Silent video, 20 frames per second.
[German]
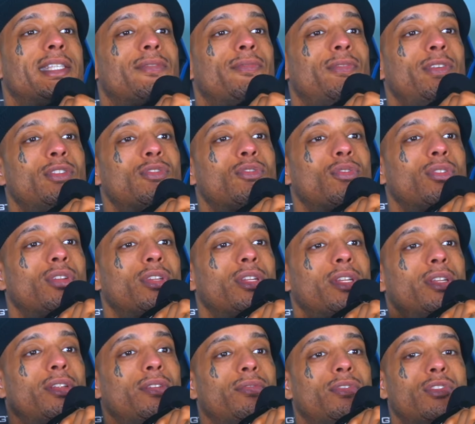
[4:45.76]
ist wie so
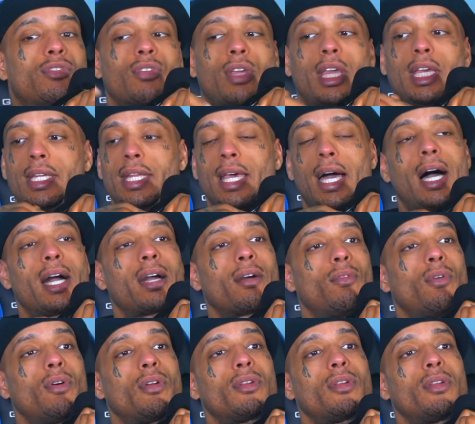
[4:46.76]
ein, wie so GTA
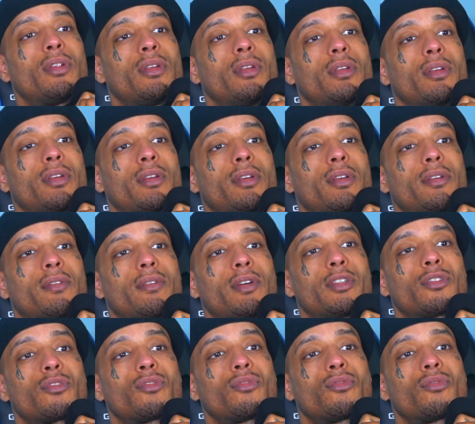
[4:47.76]
geworden.
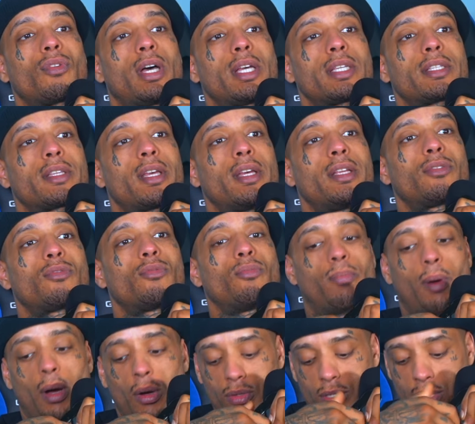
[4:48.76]
Weißt du, du hast halt, du
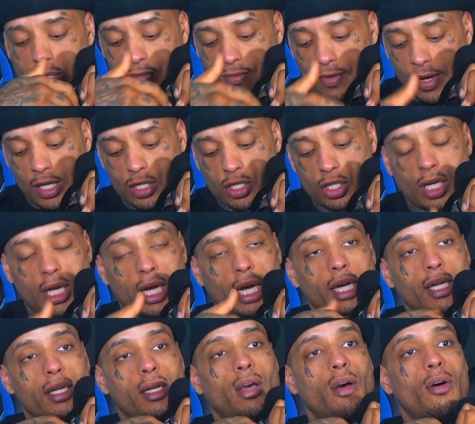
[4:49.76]
baust einen falschen
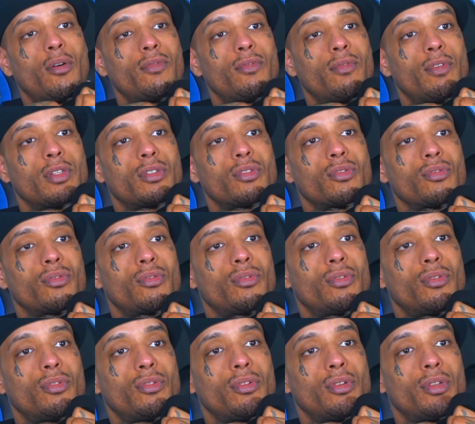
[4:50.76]
Charakter auf, weißt du,
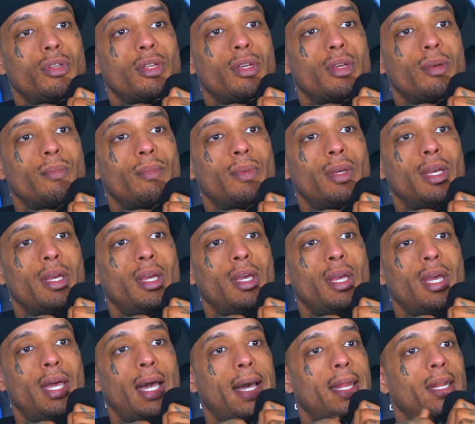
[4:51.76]
und ähm,
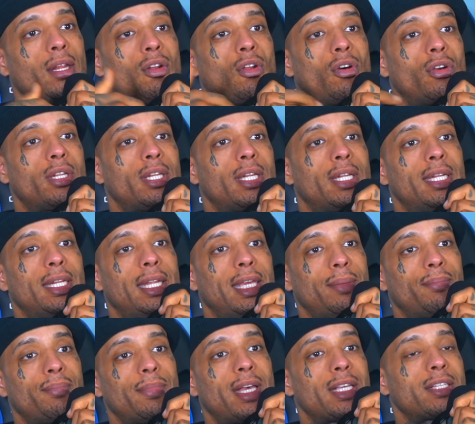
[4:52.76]
alle Leute
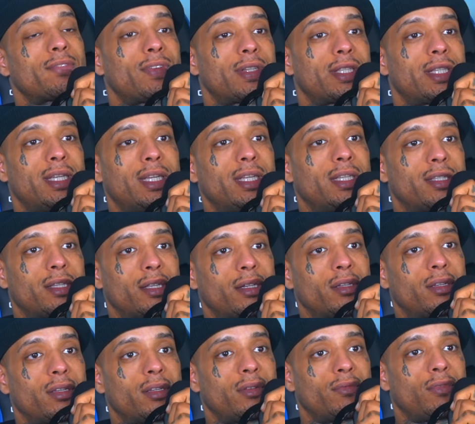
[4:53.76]
leben das, was sie nicht
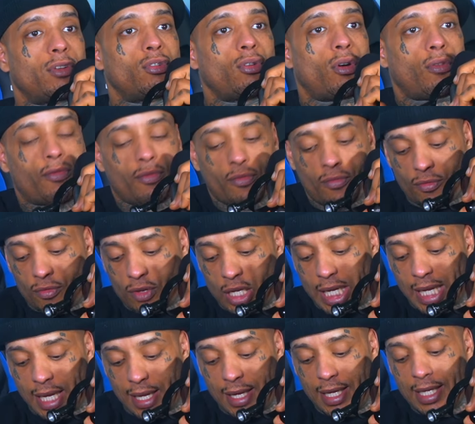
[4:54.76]
sind. Wenn du auf,
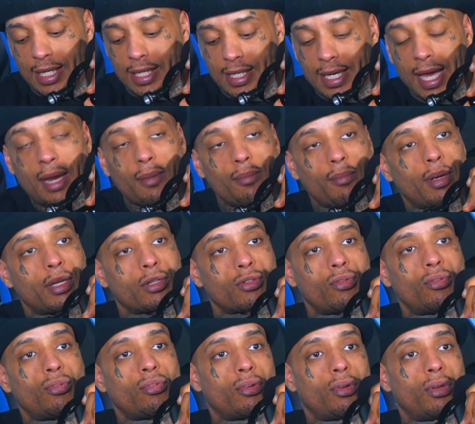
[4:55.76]
ich kenne
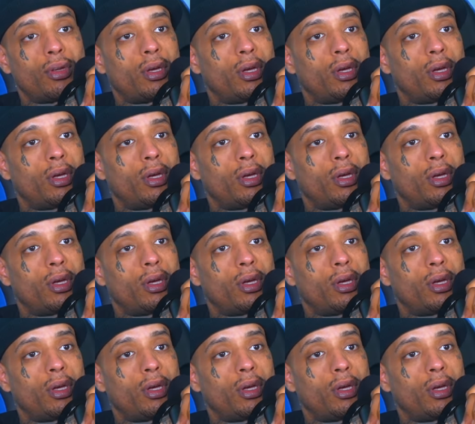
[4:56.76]
Personen,